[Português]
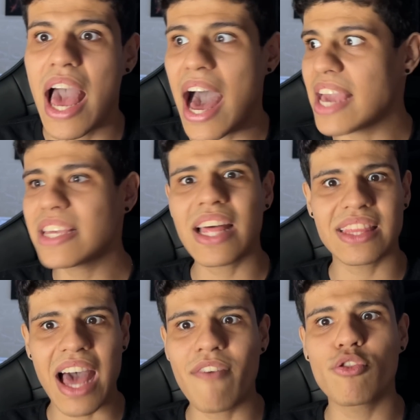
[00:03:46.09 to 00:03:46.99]
ainda
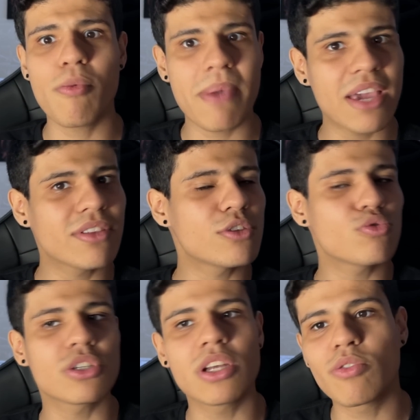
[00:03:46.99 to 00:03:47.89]
estavam no meio das
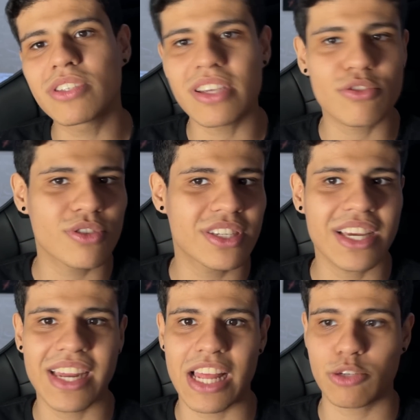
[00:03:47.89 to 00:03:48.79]
suas negociações
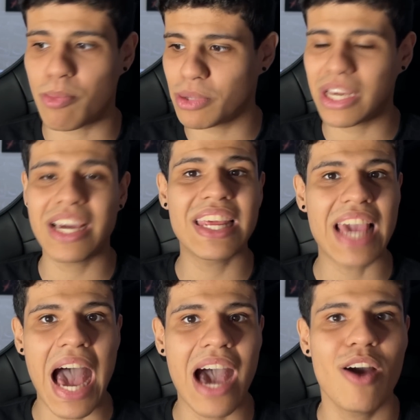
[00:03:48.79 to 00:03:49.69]
secretas para poder
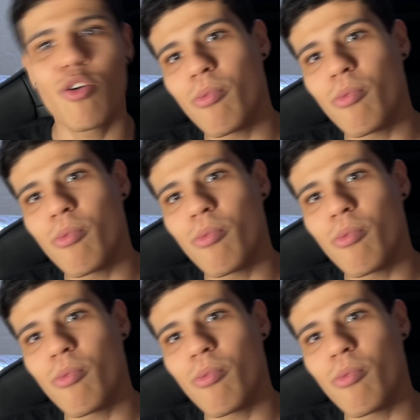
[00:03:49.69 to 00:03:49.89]
criar